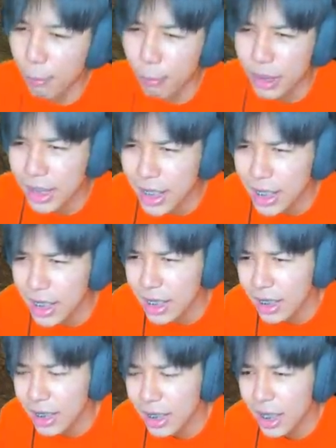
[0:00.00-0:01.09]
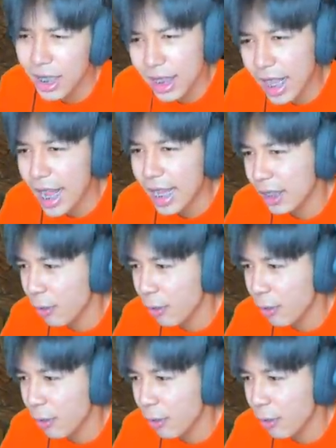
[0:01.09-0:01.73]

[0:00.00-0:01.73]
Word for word: ปืนที่แรงแต่